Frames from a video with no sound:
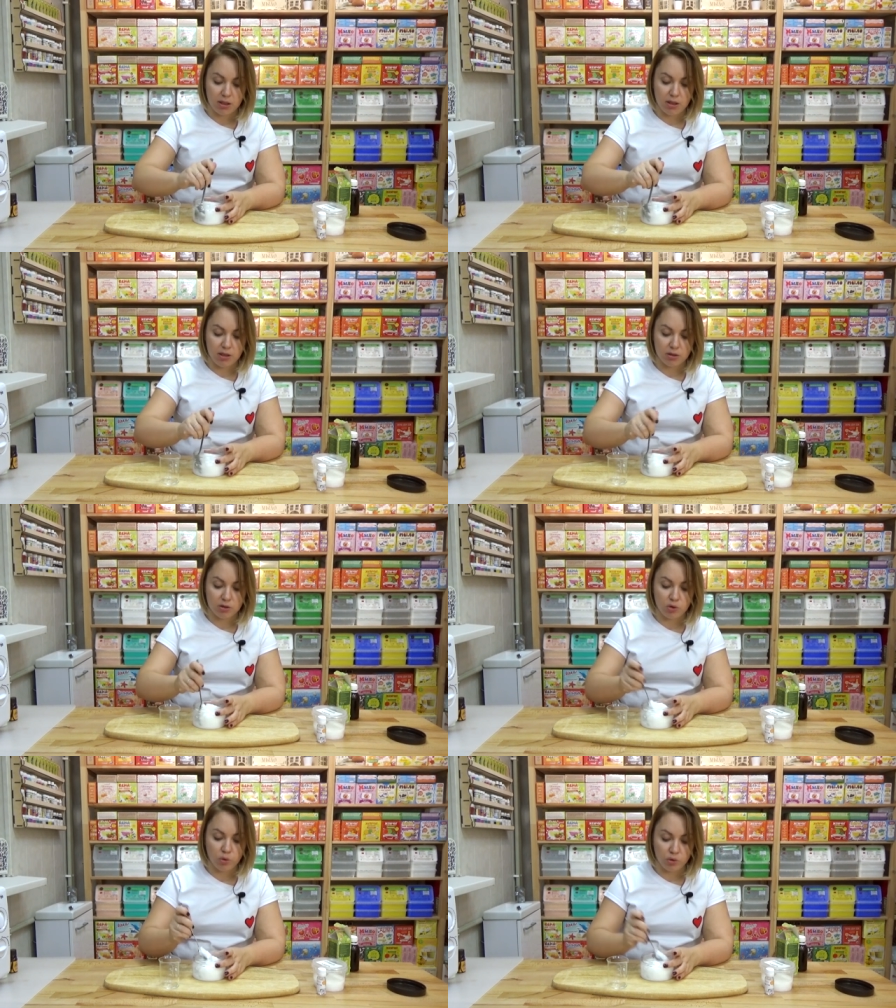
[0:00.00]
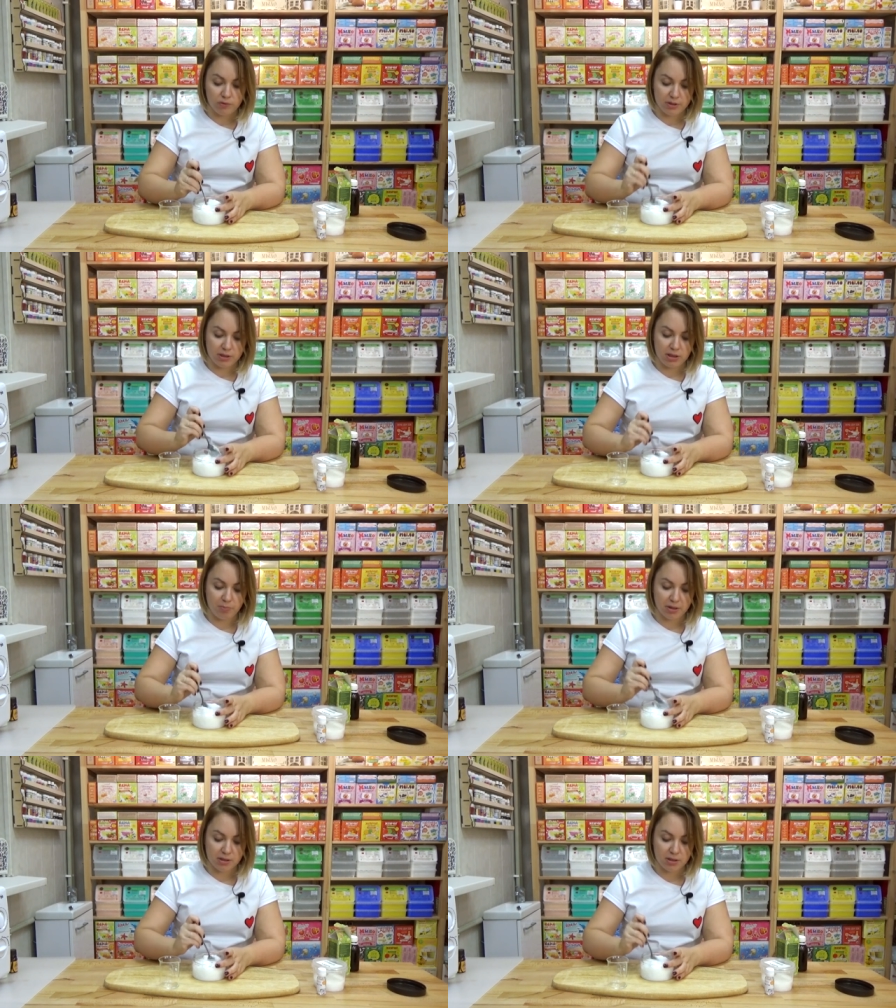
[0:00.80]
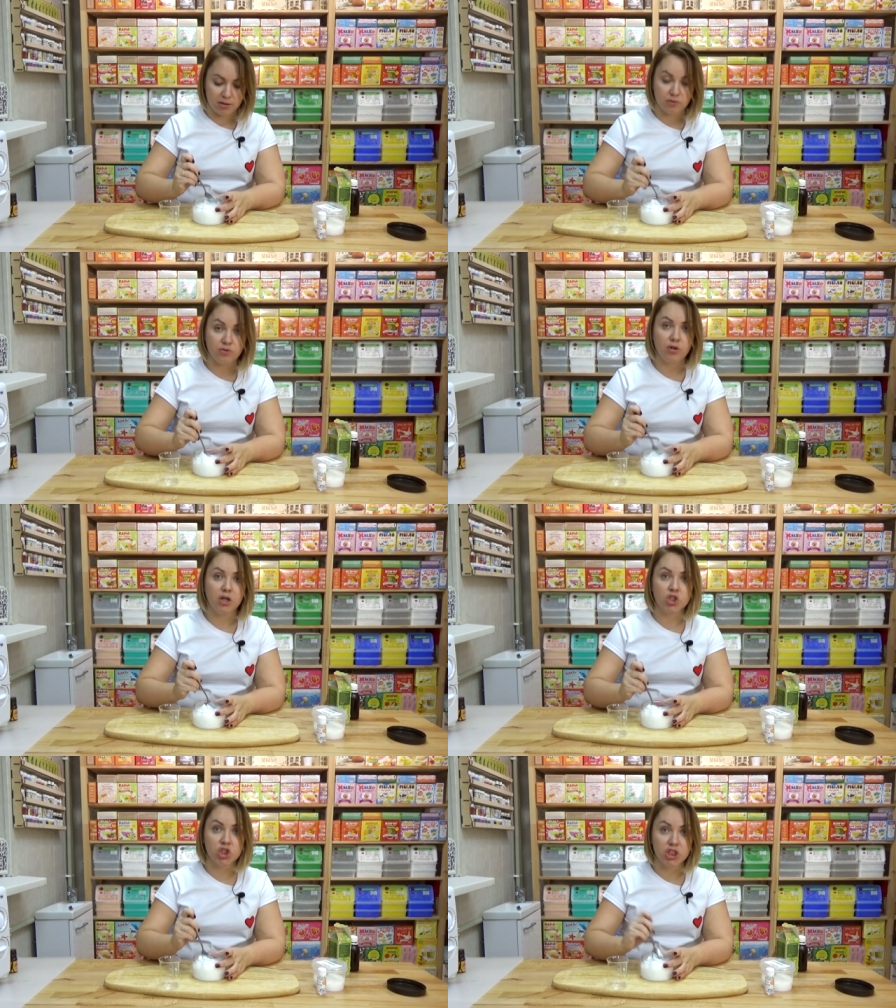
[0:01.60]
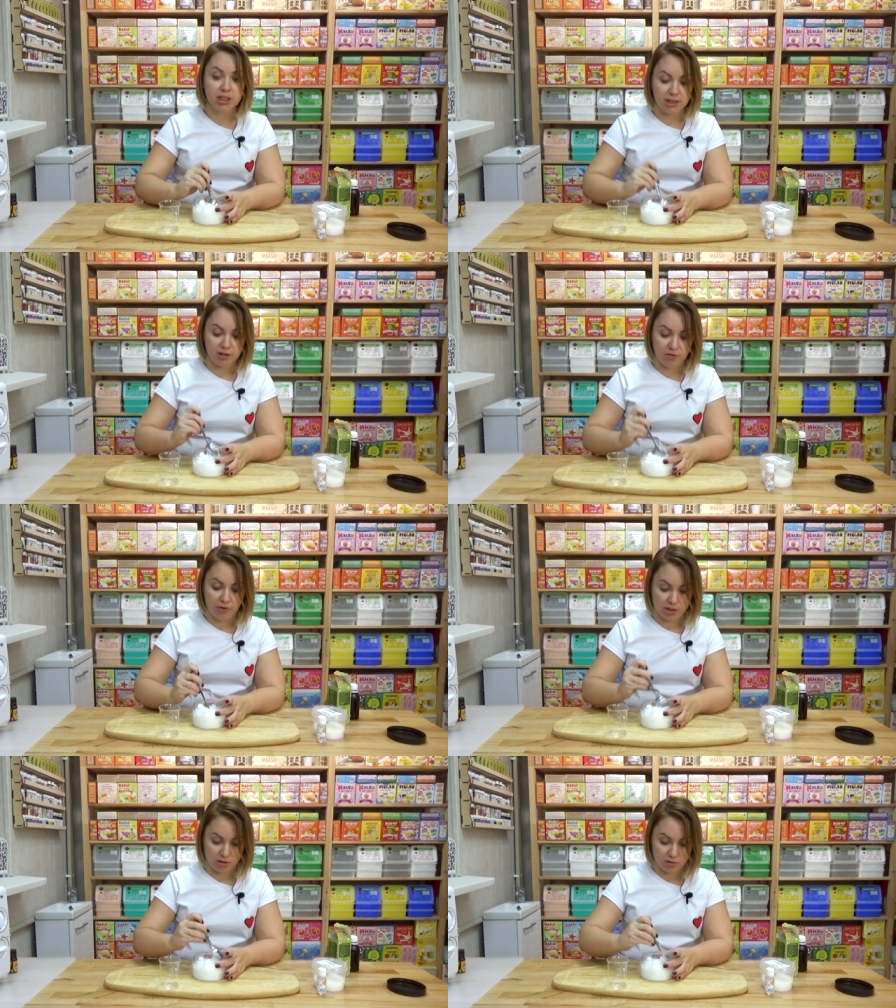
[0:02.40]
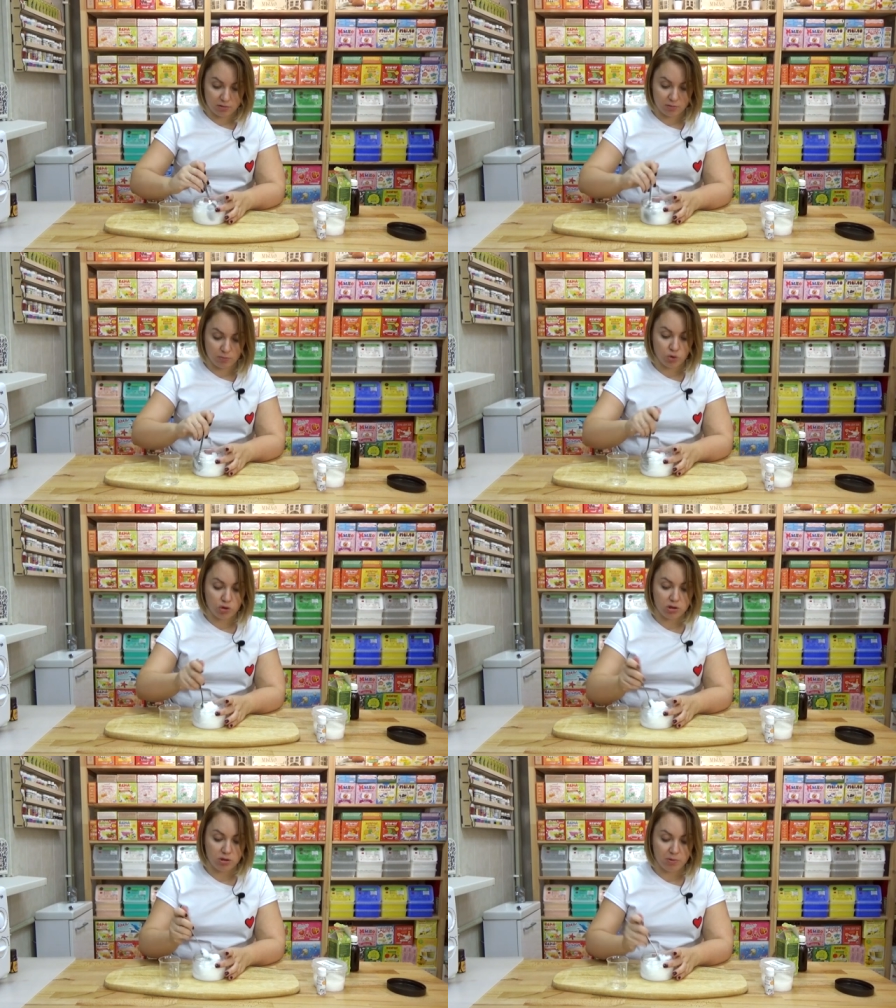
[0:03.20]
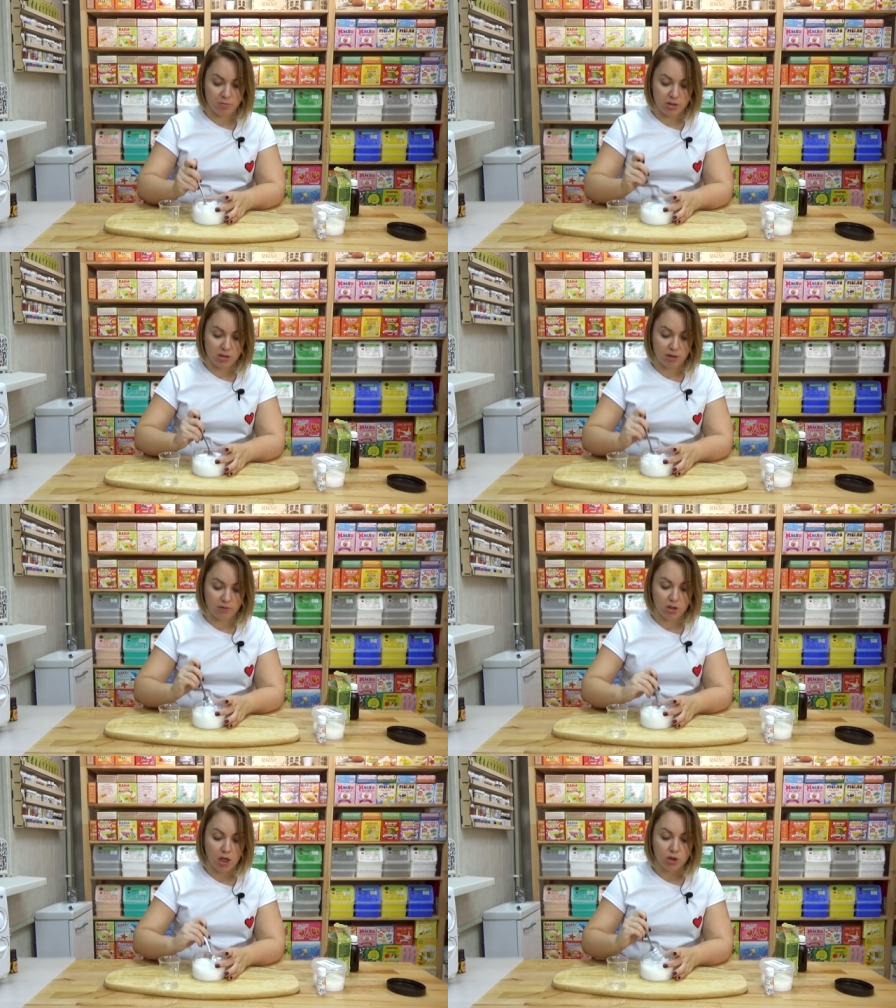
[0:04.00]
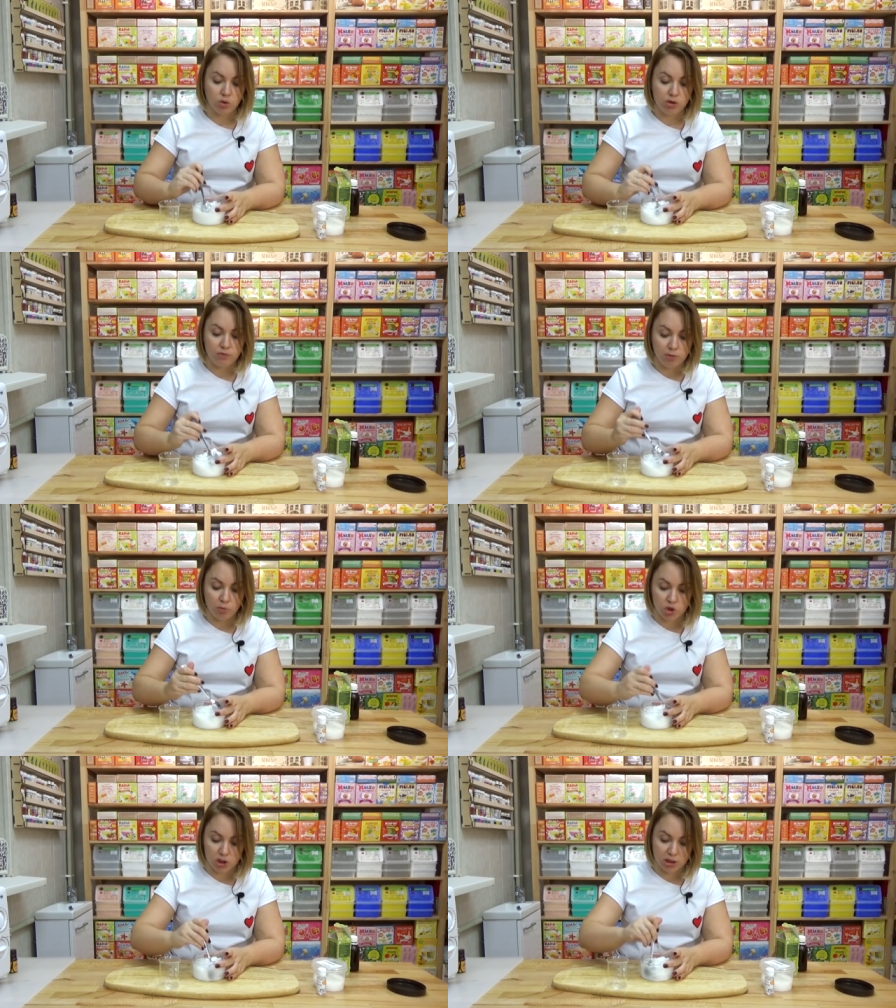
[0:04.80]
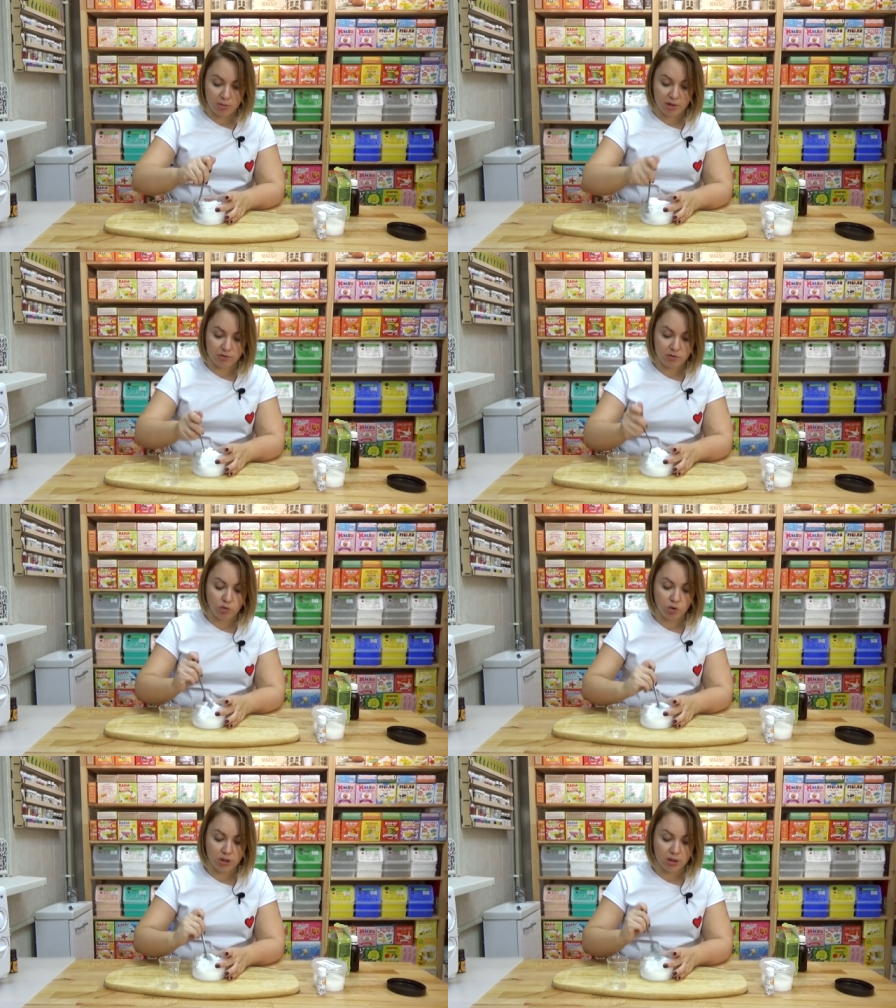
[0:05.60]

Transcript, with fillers: и до 20% жидких фаз можете себе представить. То есть вы можете добавить в нее